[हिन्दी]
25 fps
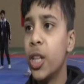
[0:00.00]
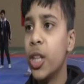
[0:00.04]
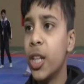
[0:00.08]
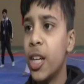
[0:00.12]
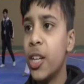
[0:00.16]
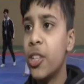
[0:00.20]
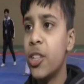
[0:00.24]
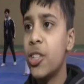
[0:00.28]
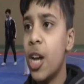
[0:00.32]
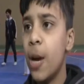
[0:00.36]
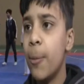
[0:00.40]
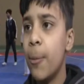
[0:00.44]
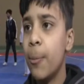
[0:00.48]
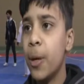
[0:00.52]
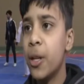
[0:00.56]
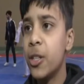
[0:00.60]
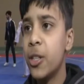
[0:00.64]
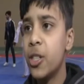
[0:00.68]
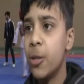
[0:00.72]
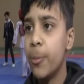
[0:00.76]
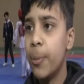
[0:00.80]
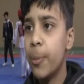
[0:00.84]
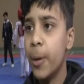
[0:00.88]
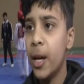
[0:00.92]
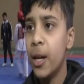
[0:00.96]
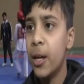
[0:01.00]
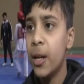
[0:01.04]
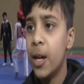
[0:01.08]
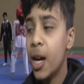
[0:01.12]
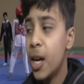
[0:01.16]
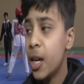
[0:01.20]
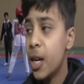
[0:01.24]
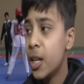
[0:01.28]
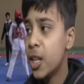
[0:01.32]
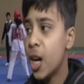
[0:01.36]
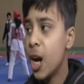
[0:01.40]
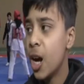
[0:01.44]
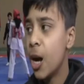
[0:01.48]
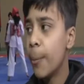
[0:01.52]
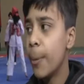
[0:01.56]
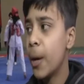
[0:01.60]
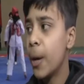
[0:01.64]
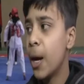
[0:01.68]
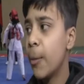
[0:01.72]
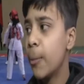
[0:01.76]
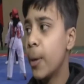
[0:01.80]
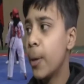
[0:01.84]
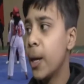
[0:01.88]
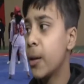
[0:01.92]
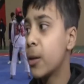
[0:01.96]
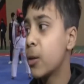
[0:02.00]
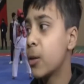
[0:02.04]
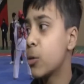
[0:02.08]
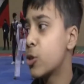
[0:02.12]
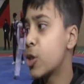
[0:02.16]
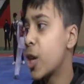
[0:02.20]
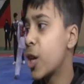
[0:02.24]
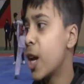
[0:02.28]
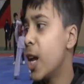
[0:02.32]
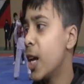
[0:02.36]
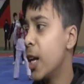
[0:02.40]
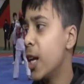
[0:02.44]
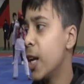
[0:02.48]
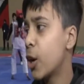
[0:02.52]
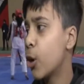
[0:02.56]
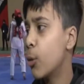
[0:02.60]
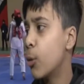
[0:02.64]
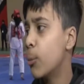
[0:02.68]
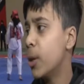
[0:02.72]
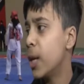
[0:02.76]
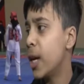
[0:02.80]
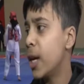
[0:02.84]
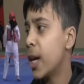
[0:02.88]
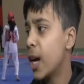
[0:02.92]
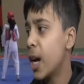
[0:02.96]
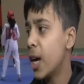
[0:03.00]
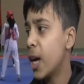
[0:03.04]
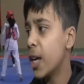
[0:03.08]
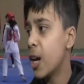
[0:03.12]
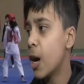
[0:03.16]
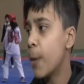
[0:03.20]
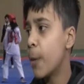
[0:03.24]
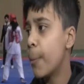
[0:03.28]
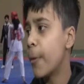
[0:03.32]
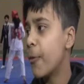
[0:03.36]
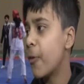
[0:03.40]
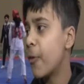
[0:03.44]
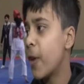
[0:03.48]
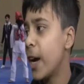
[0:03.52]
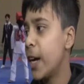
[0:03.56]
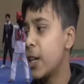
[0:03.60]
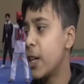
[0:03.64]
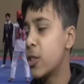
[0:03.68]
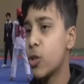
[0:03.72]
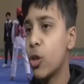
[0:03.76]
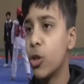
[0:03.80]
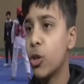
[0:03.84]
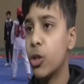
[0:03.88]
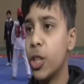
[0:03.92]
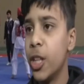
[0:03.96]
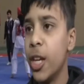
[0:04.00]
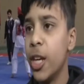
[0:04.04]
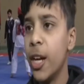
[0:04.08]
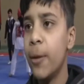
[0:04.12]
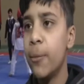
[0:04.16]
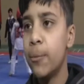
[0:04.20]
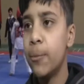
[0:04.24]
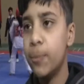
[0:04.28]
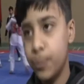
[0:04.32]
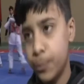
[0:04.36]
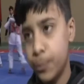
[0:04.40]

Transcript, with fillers: दिन की चैंपियनशिप है यहाँ पे हमें कुछ खेलने को मिलेगा यहाँ पे फाइट्स होती है